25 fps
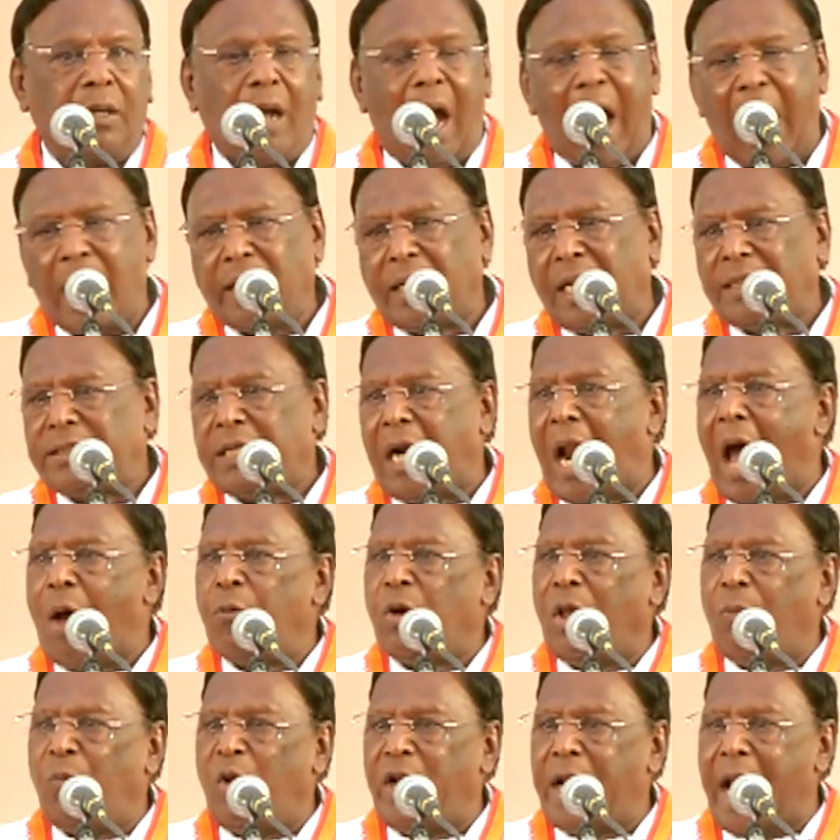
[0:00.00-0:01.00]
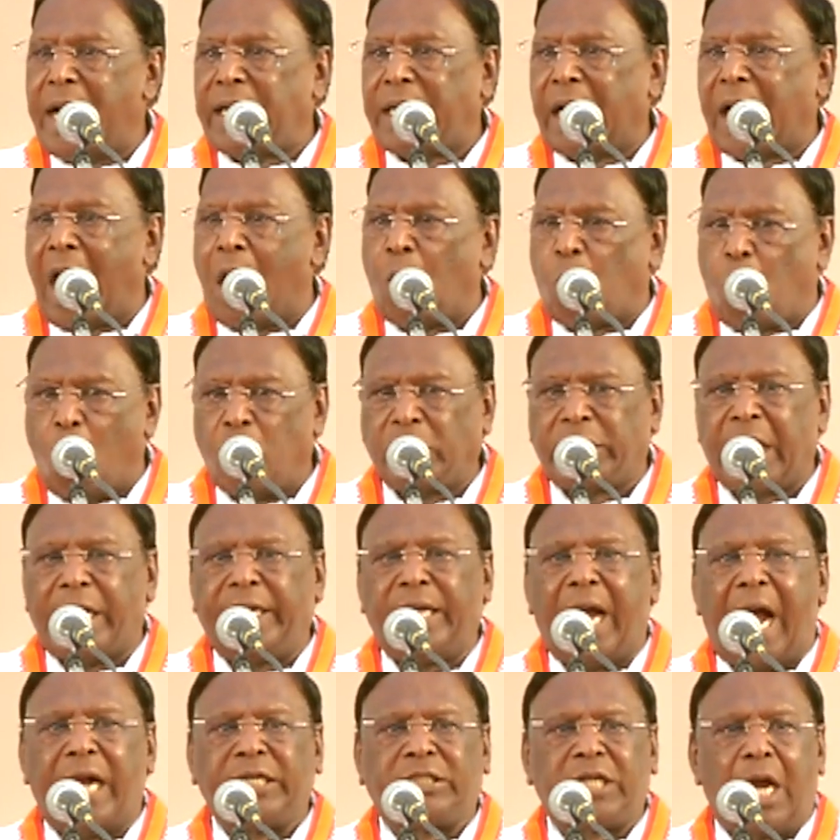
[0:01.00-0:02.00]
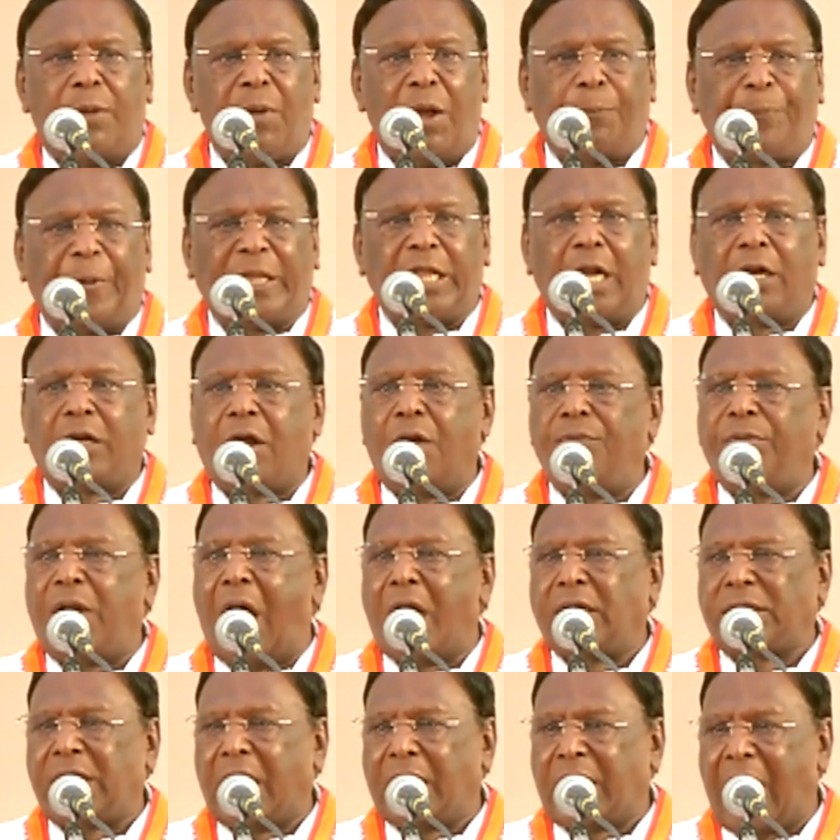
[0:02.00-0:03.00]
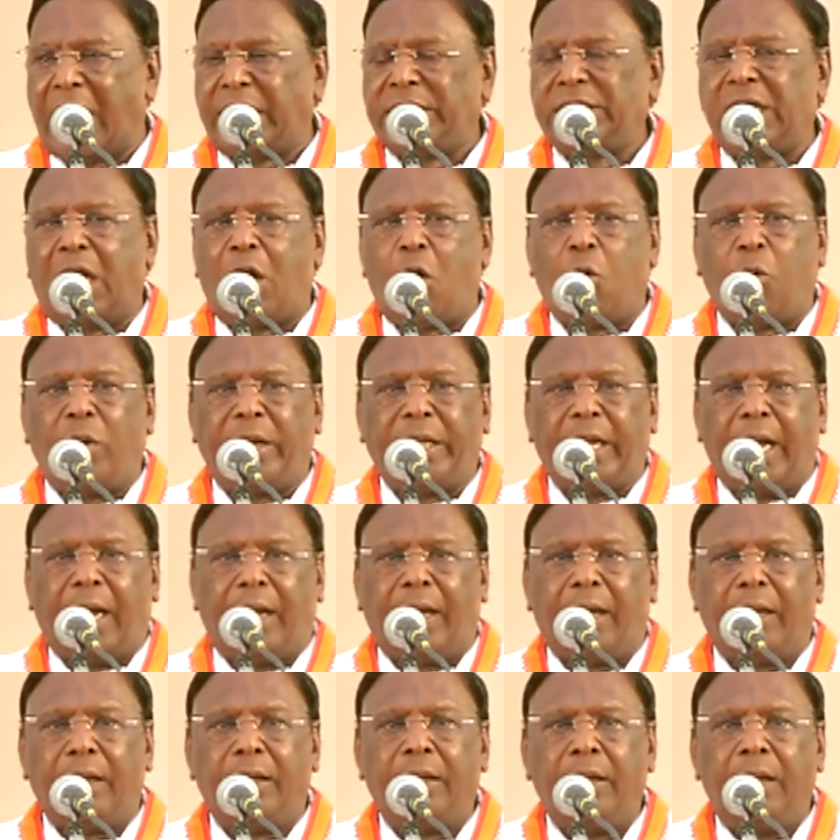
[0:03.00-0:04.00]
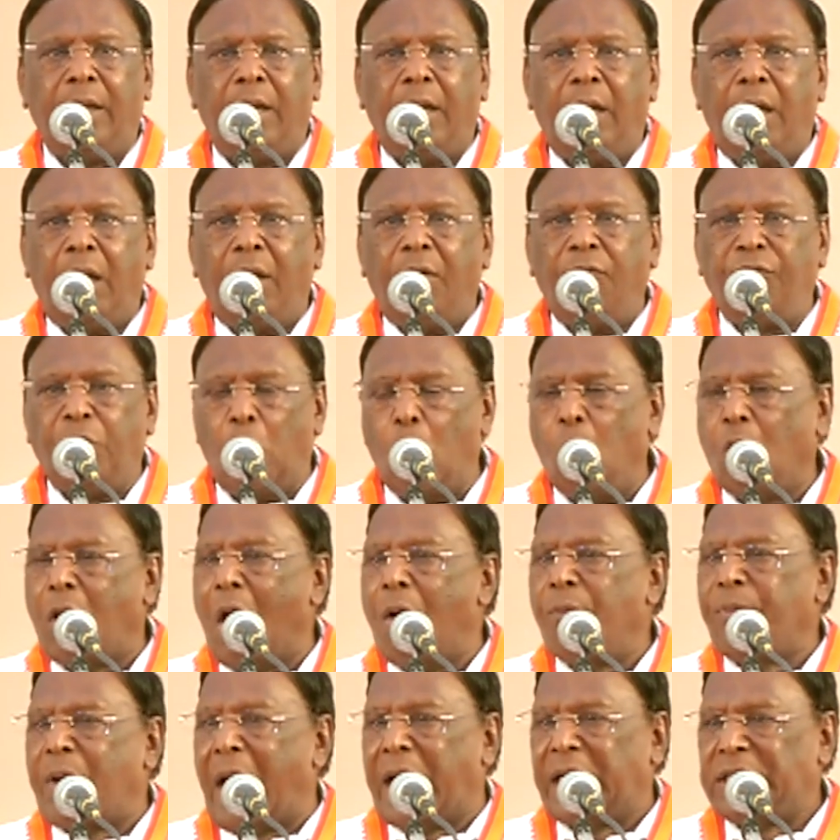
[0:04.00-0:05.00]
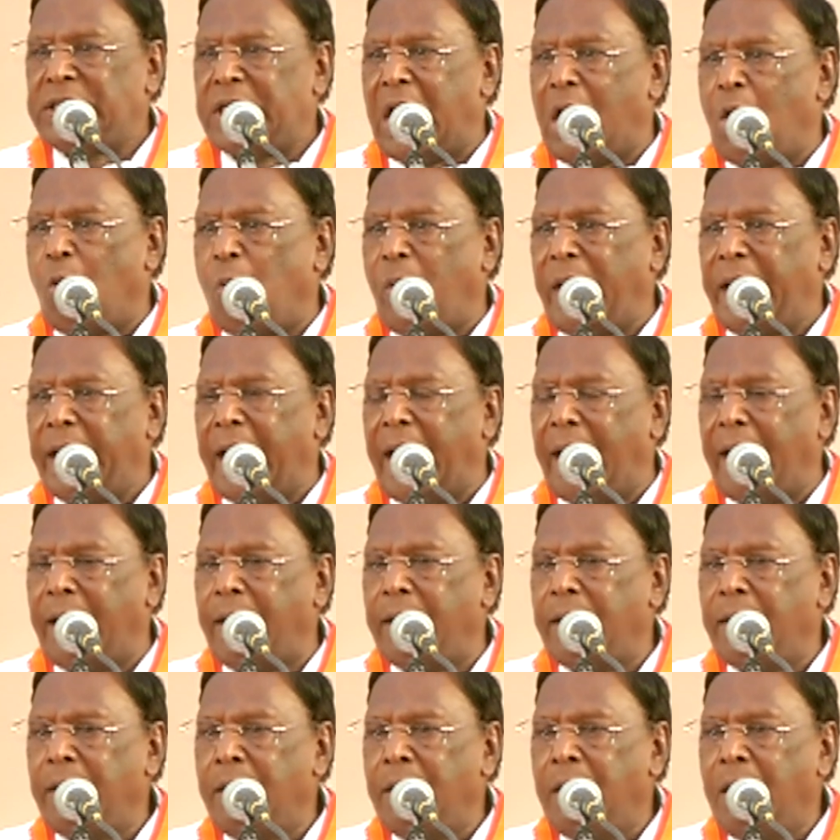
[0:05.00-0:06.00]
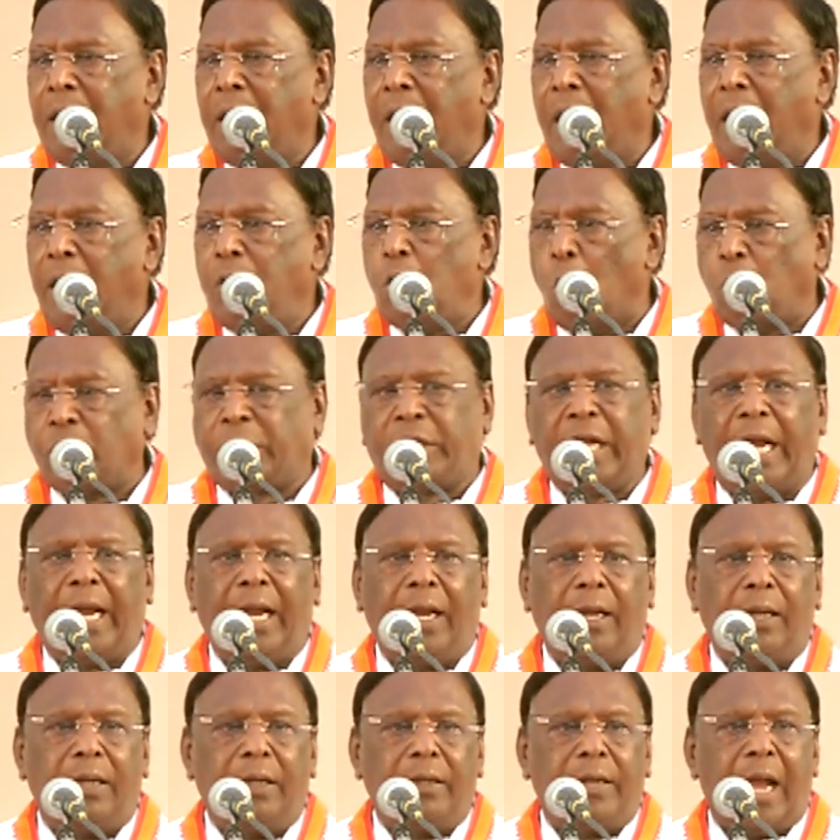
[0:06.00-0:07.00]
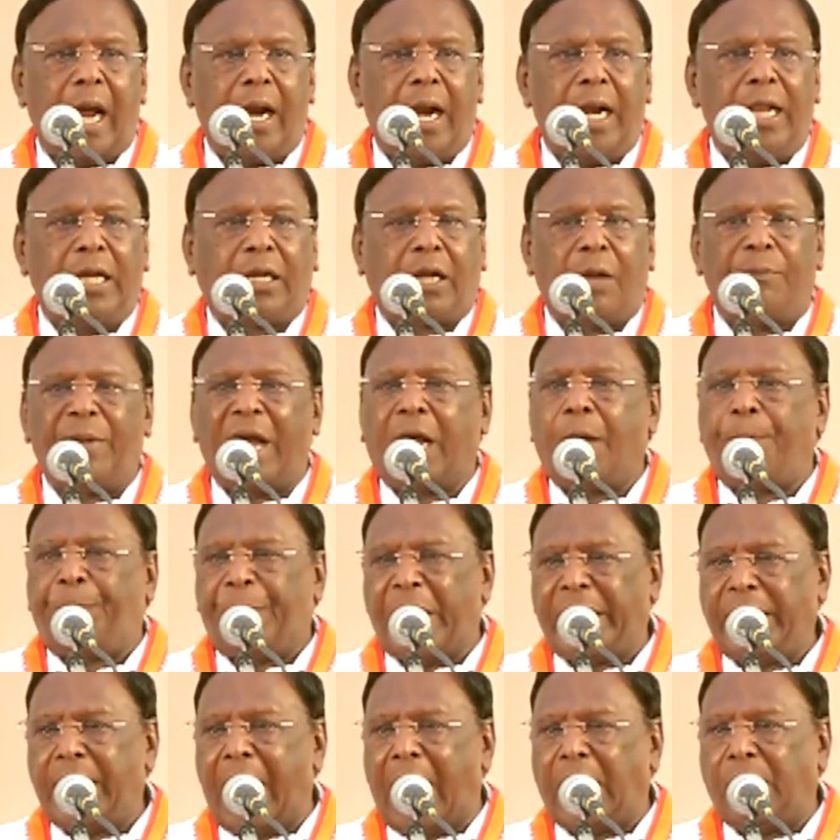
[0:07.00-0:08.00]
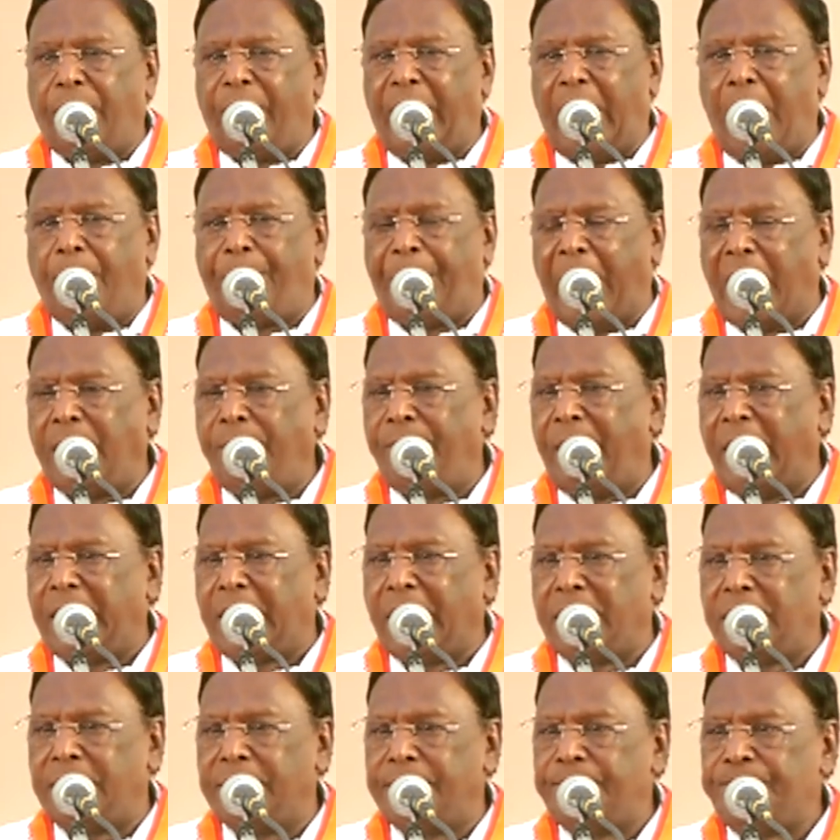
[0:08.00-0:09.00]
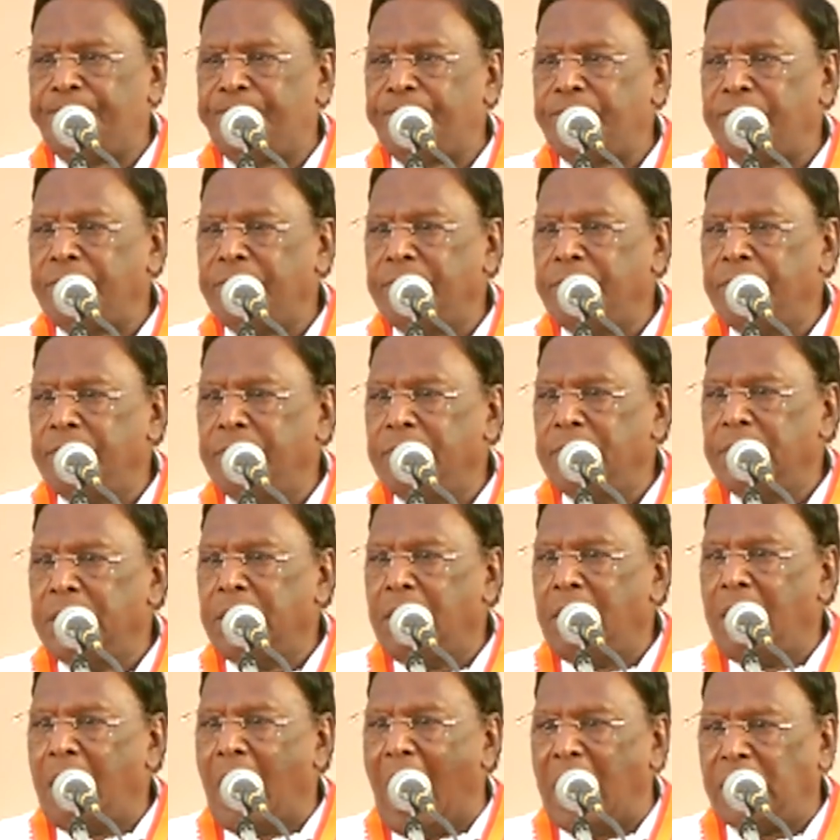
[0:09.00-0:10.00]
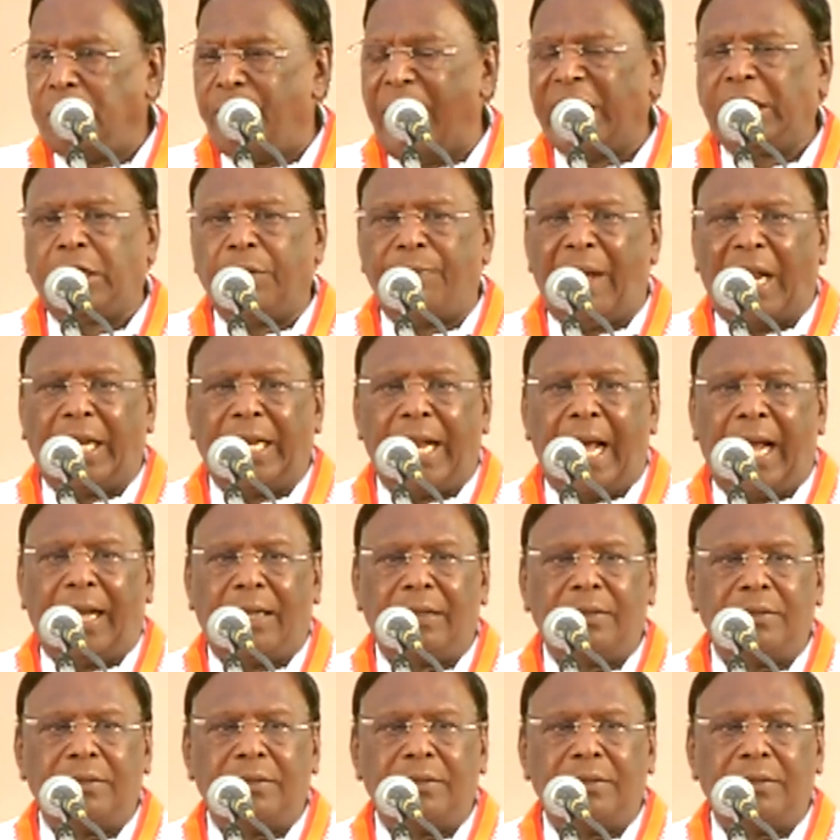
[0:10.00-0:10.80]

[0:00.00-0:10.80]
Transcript: காங்கிரஸ் திராவிட முன்னேற்ற கழக கூட்டணி ஆட்சி அமைப்பதற்கும் டாக்டர் கலைஞர் அவருடைய வியூகம் கலைஞர் அவருடைய யுக்தி எங்களுக்கு மிகப்பெரிய அளவிலே பயன்பட்டது அது மட்டுமல்ல